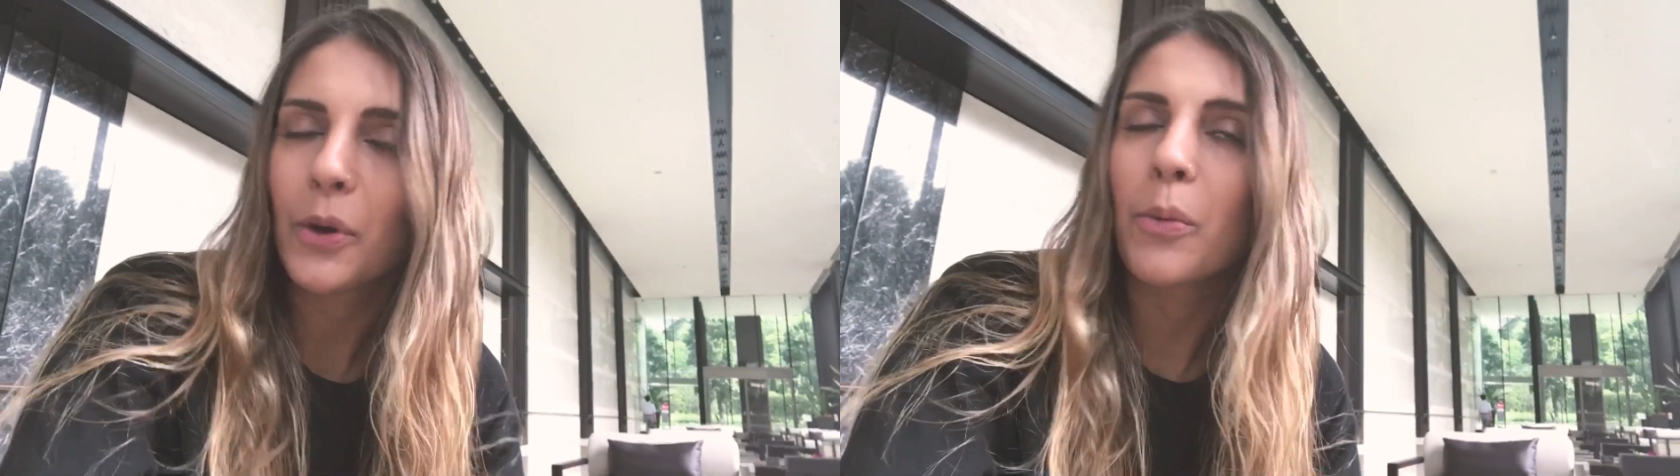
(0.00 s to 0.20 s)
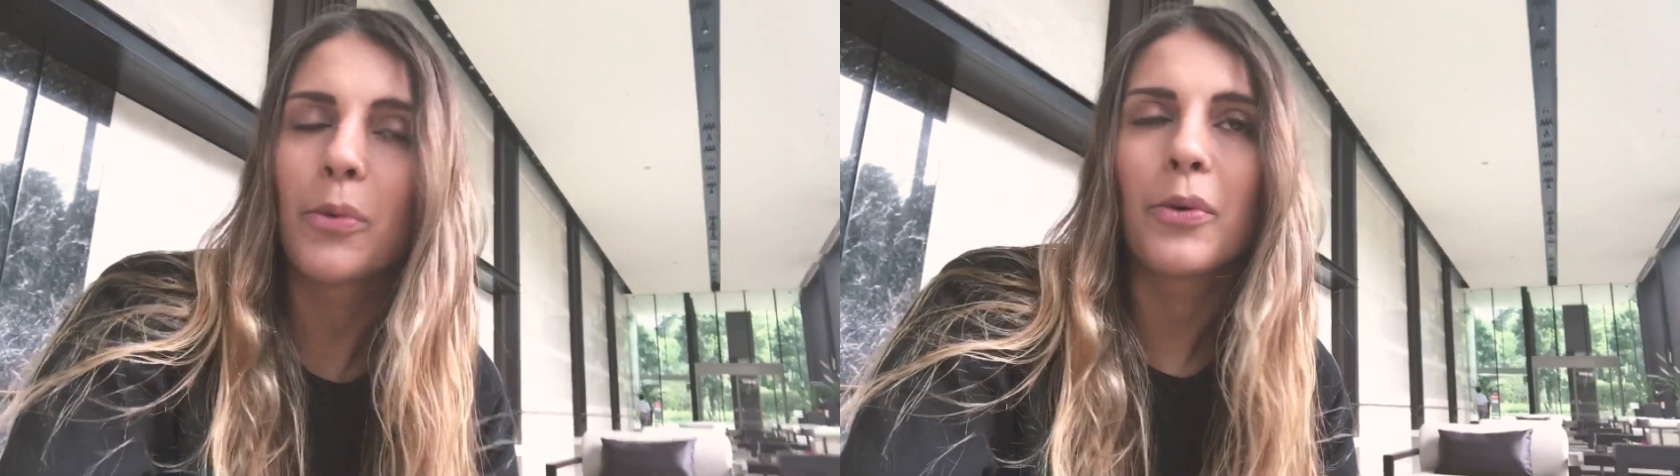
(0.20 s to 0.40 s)

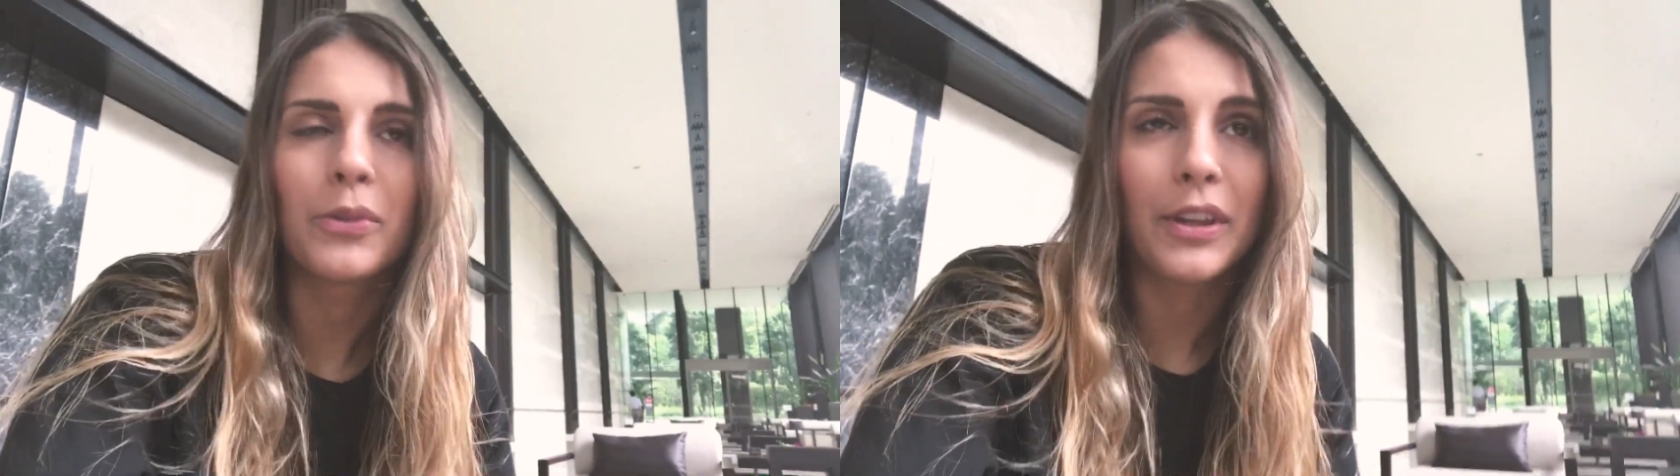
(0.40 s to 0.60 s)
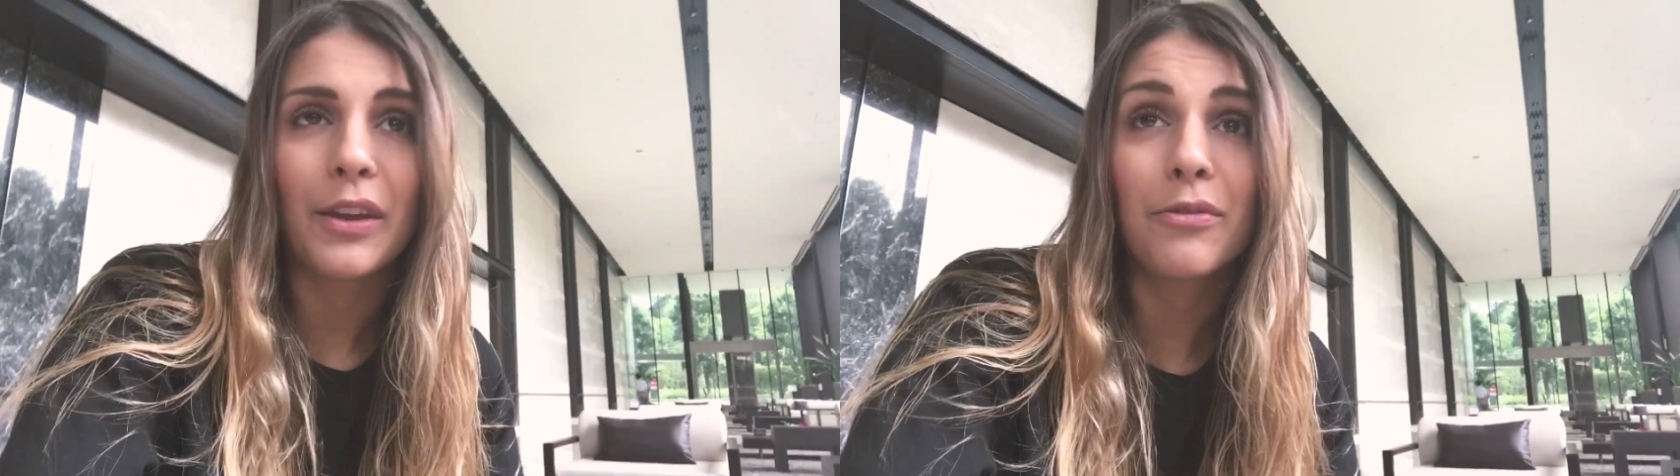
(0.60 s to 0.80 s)
como
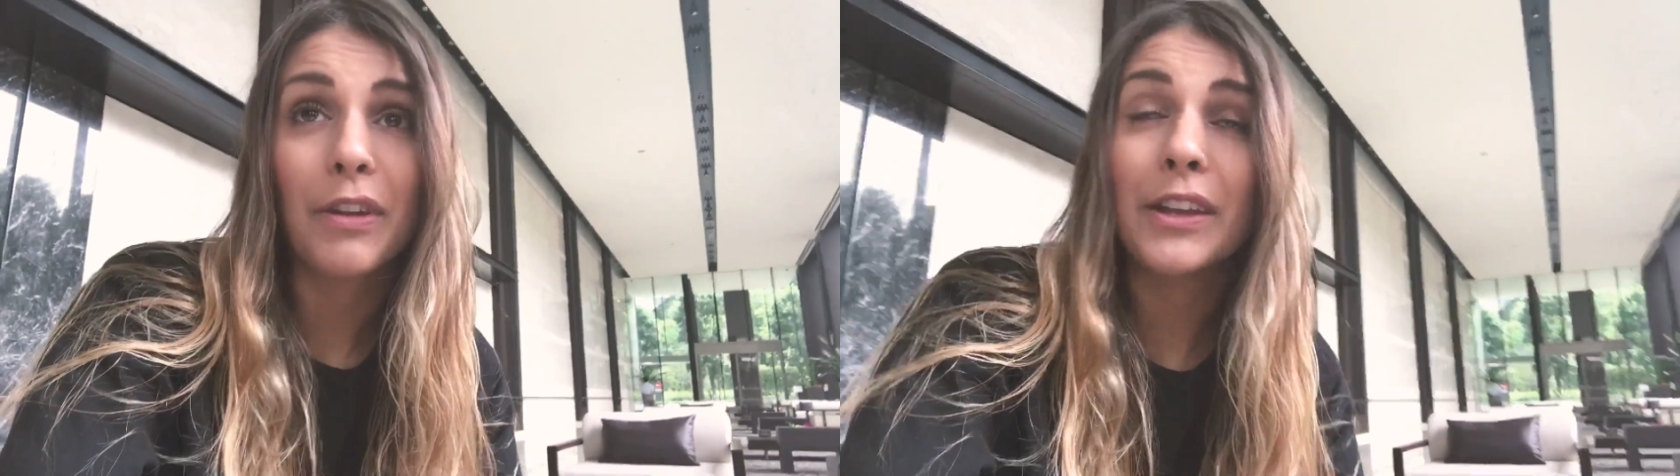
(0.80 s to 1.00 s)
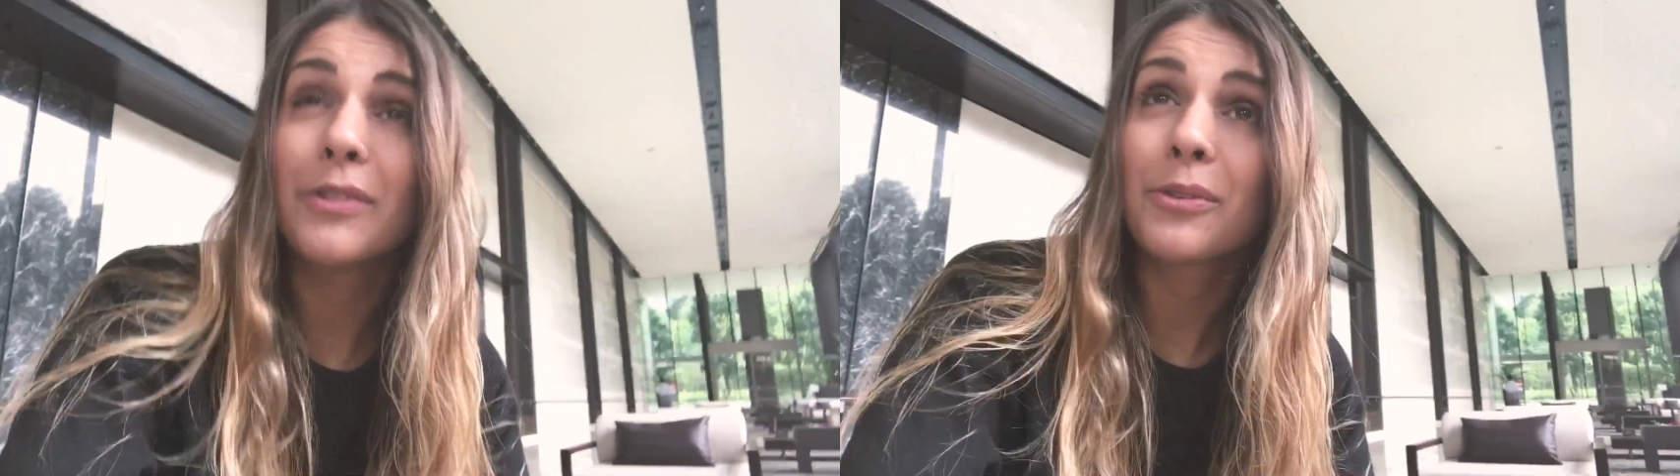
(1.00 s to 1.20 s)
eu tenho
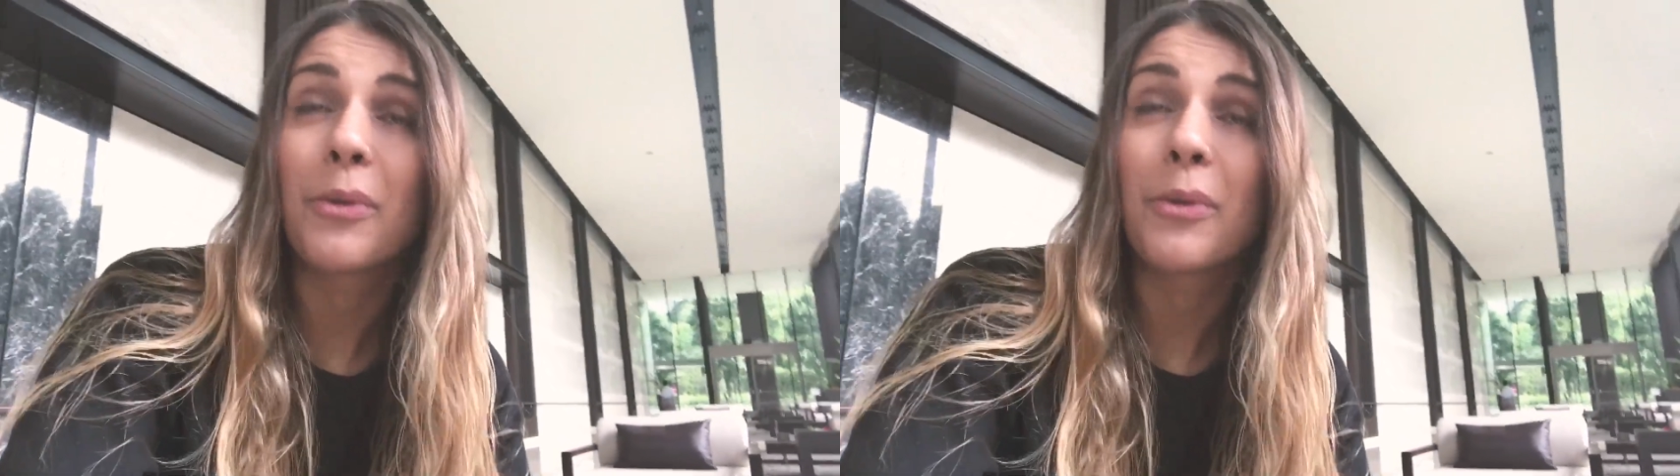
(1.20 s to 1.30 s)
feito,